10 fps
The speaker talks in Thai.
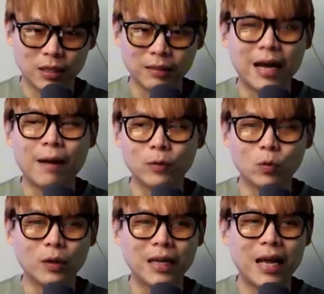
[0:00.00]
ติดตาม
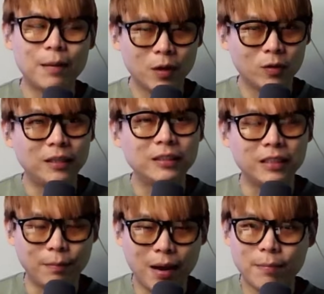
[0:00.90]
ดูกันได้และมีคอนเทนต์อื่
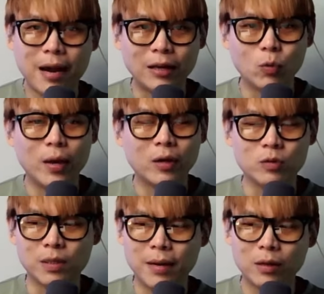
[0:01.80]
นอีกมากมายด้วยคุ
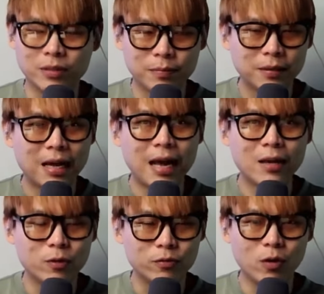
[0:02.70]
ณสามารถกด Subscribe
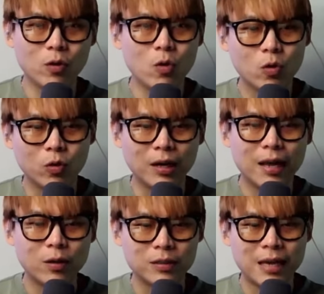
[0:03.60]
กด Follow กดไล
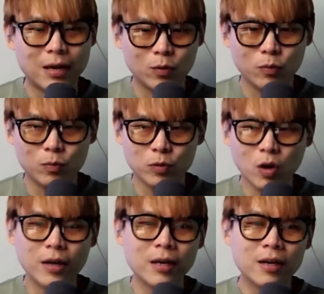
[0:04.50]
ค์กดแชร์กดปุ่ม
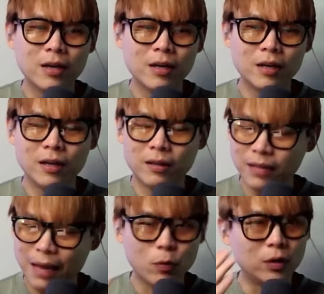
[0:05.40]
Join
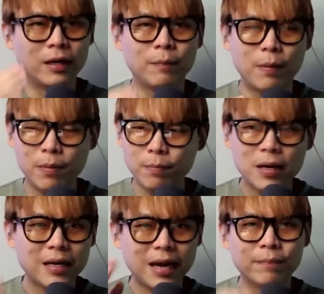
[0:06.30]
ได้หมดเลยเป็น
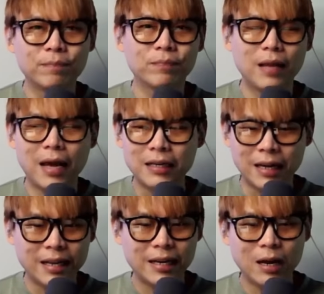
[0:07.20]
Member กันนะฮะหรือ
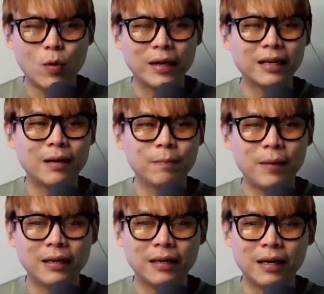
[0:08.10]
ให้รางวัลกัน
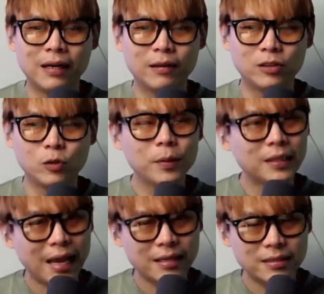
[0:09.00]
เป็นซูเปอร์
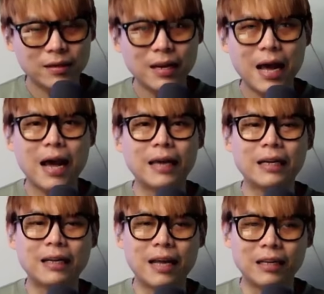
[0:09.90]
แทงก์ก็ได้
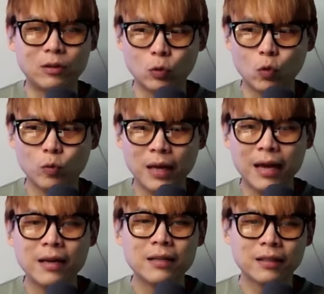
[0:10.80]
นะใน YouTube นะ
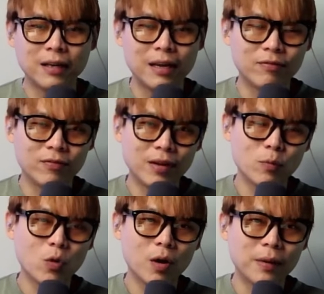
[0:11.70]
ถ้าใน
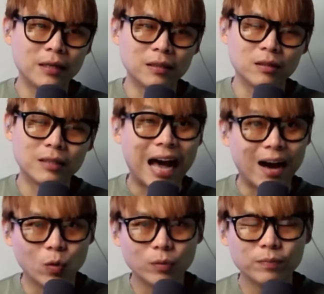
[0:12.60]
Facebook ก็เป็นดา
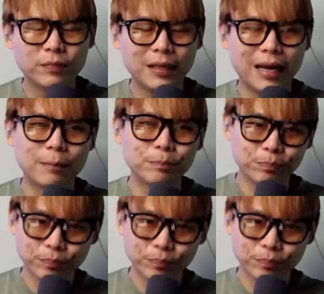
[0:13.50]
วนะครับ